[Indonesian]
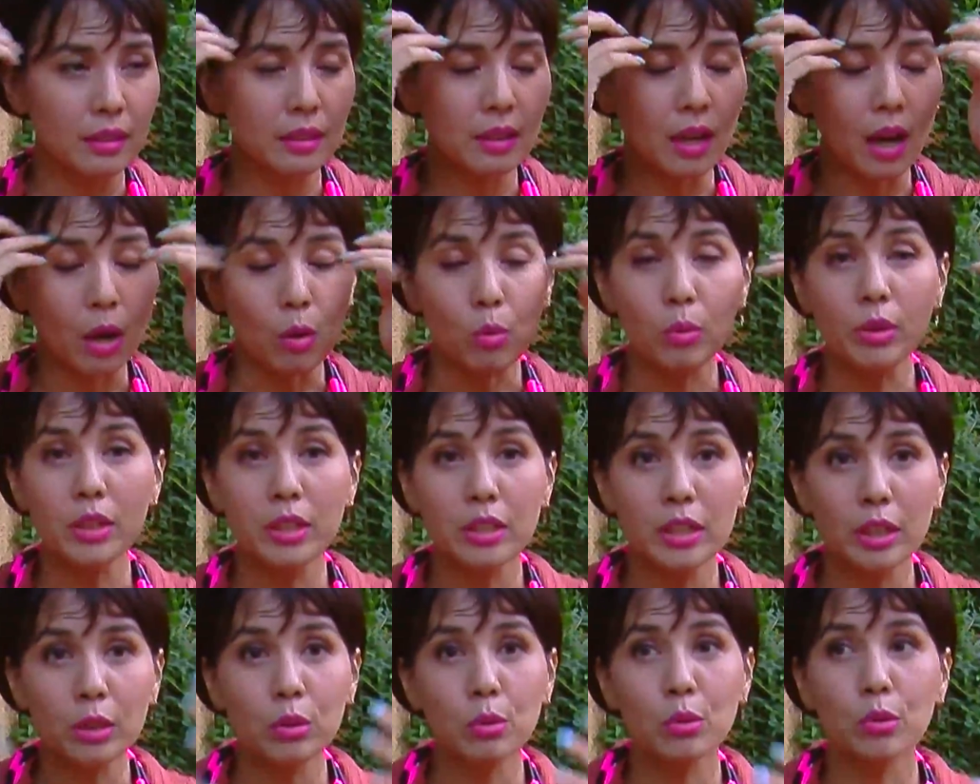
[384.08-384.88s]
uh, aku udah
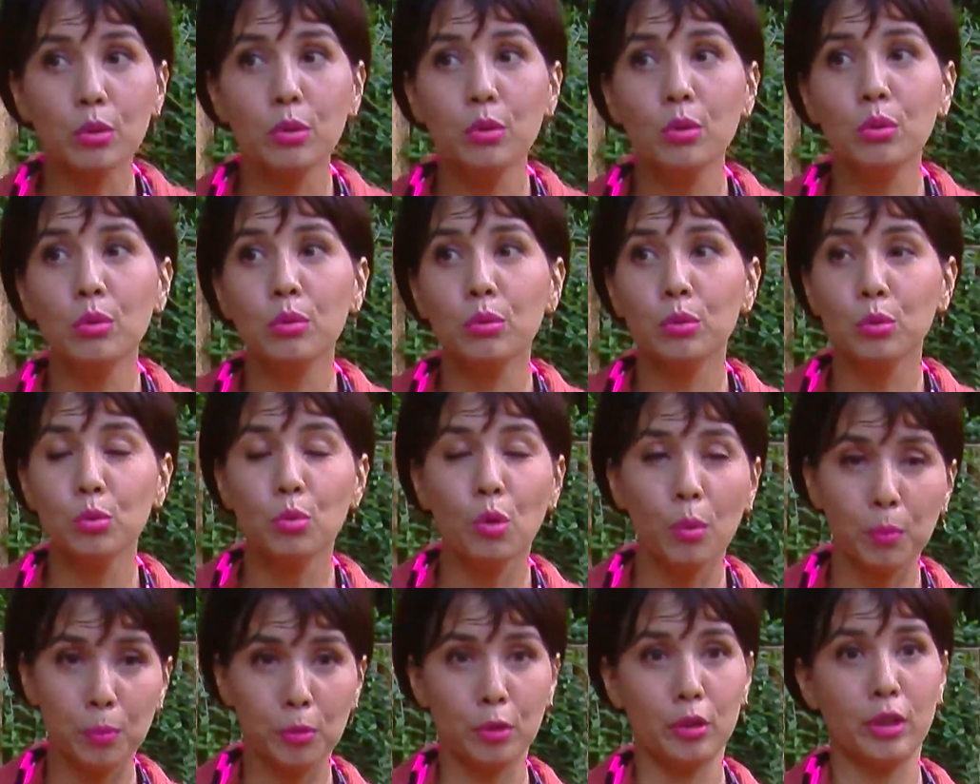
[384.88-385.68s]
dia turun
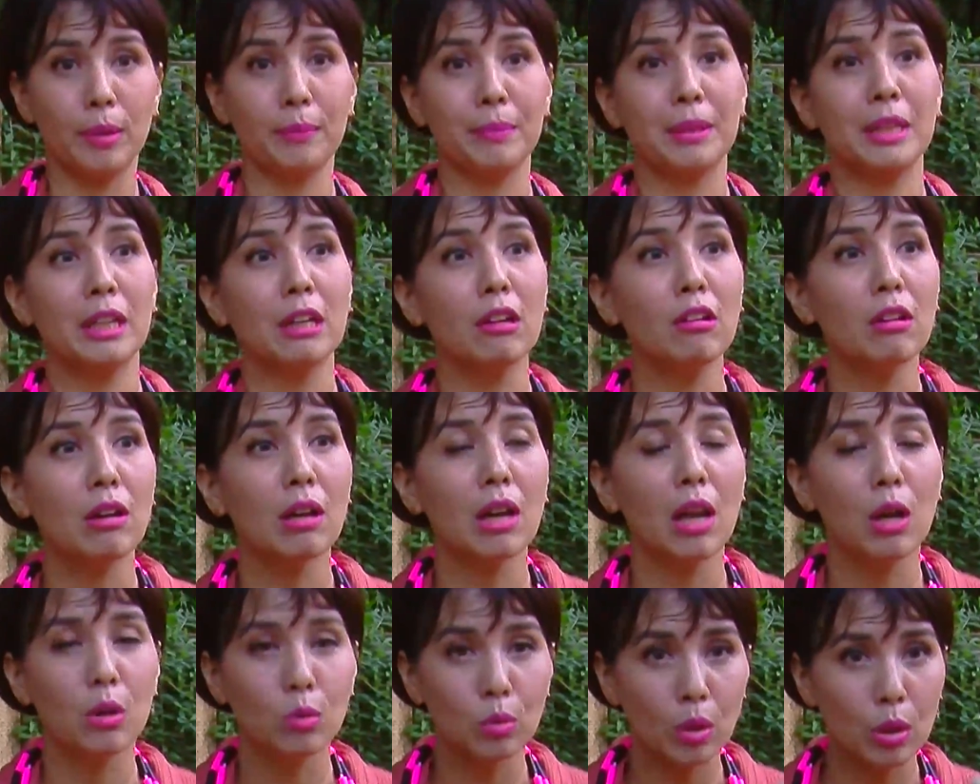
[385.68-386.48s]
26 kilo,
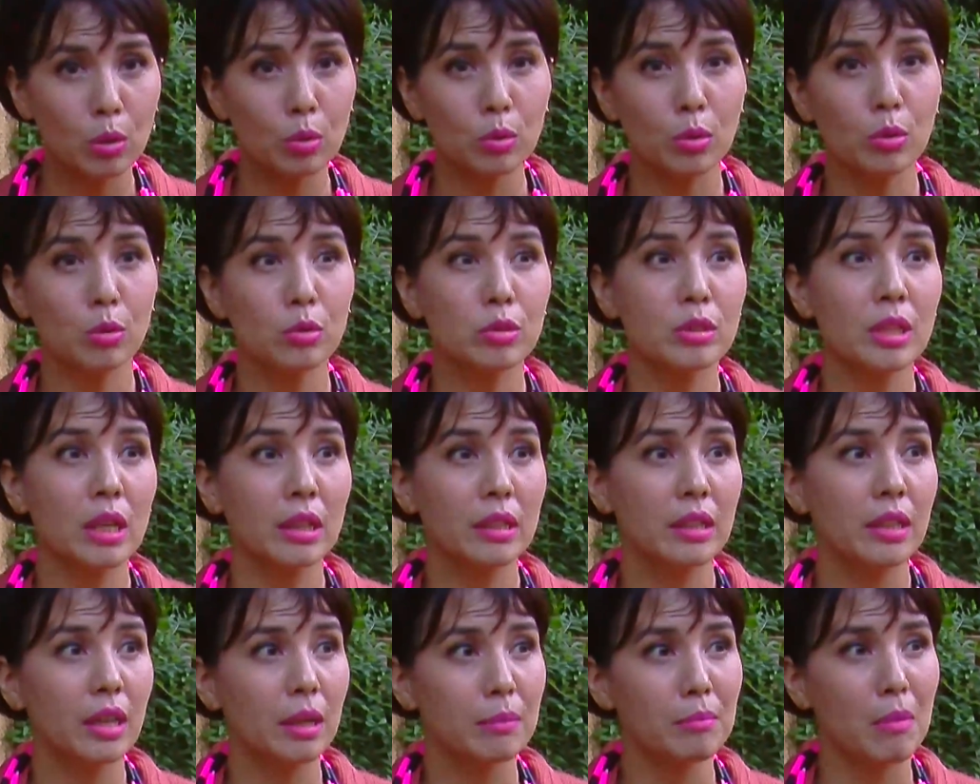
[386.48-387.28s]
kalau aku, aku rusak
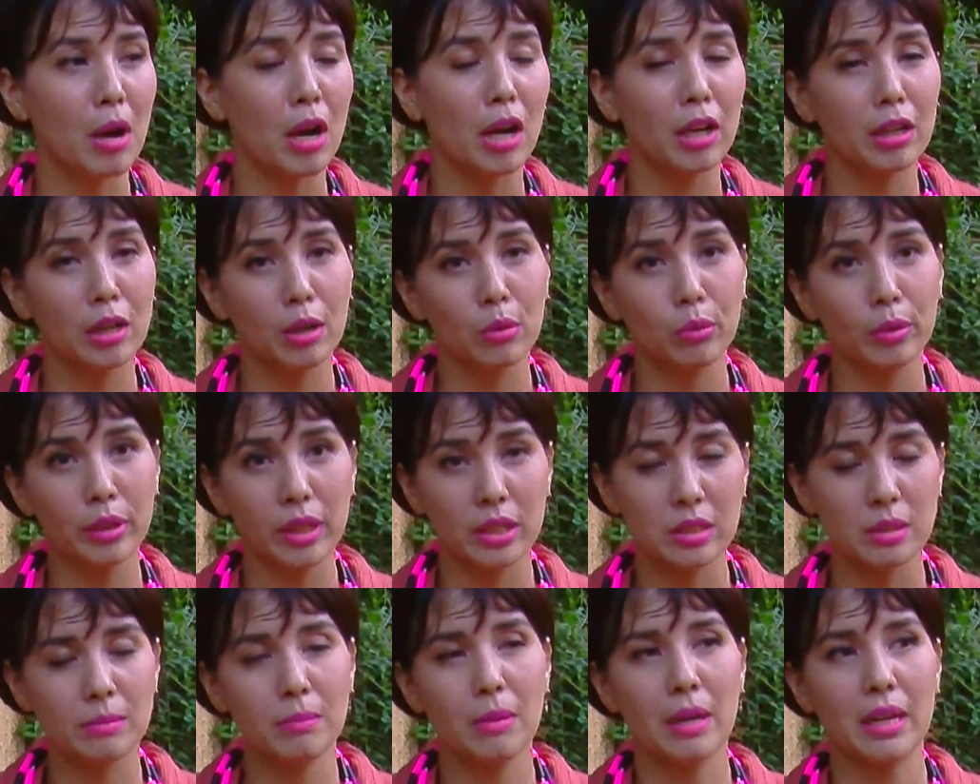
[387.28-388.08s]
dengan makan aku
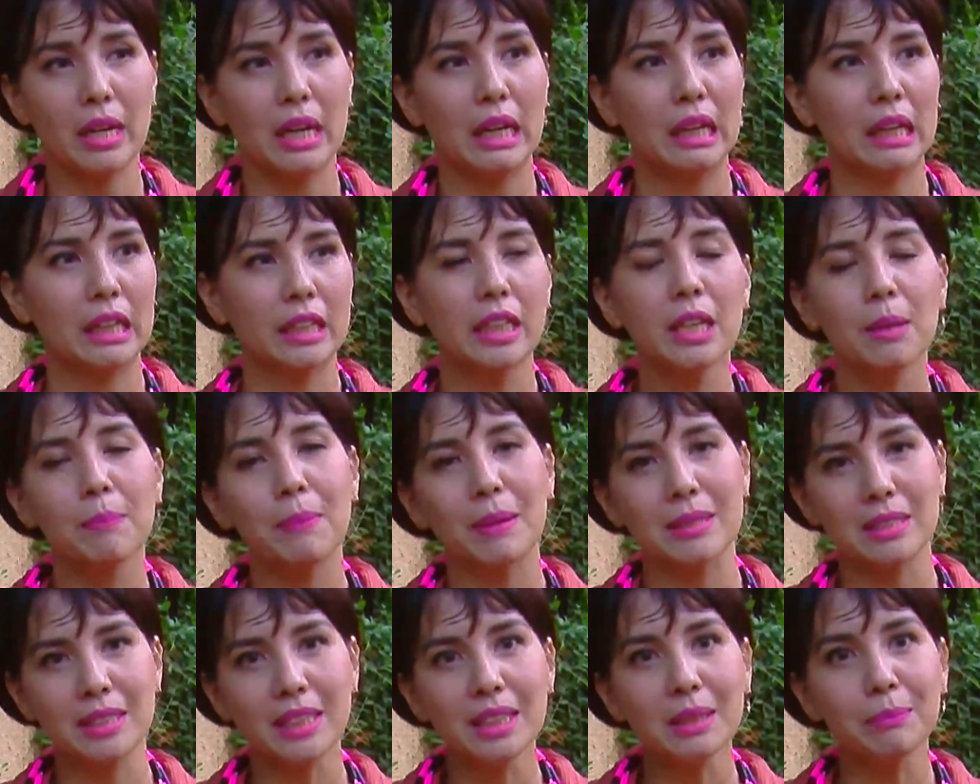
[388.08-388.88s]
yang sembarangan lagi ya
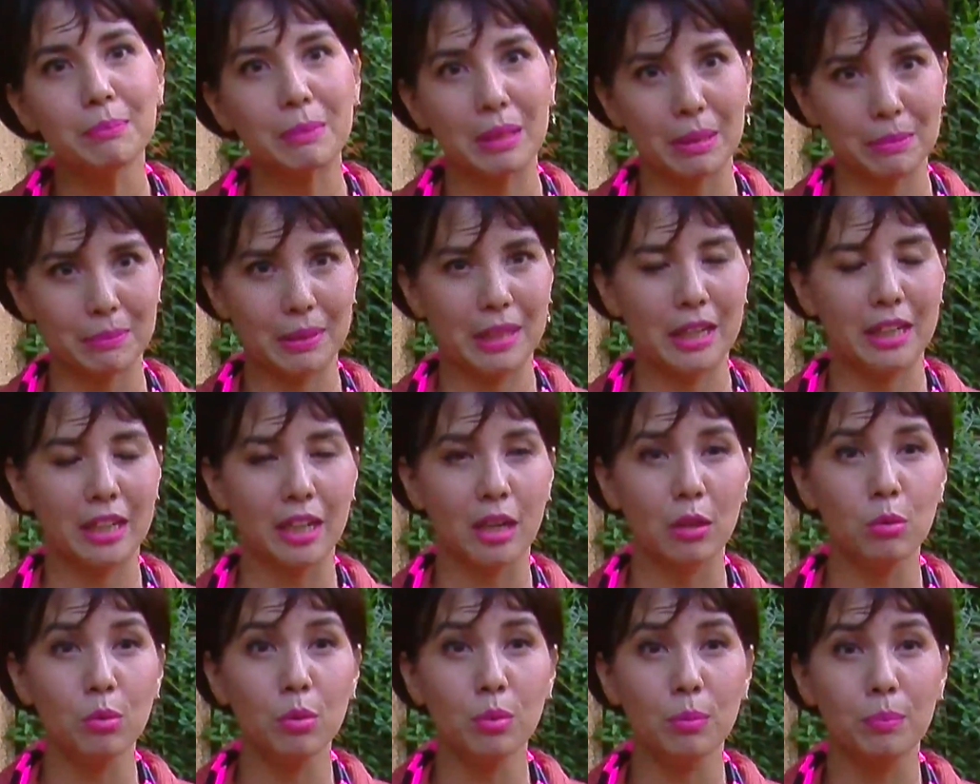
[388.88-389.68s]
pasti berat badan
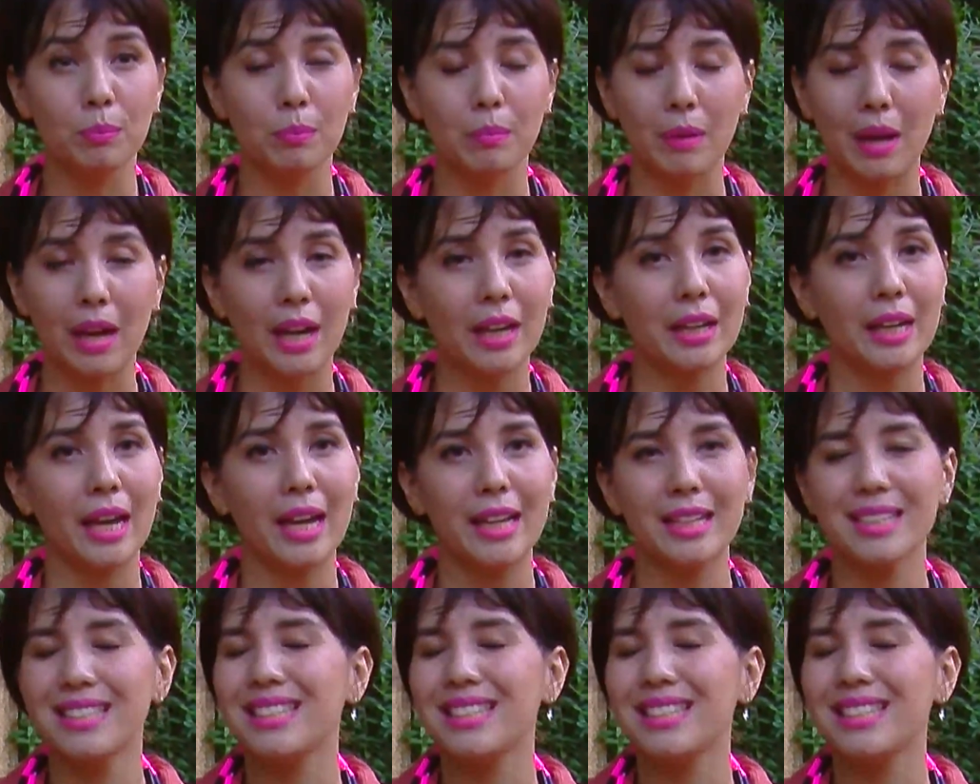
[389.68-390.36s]
aku akan naik.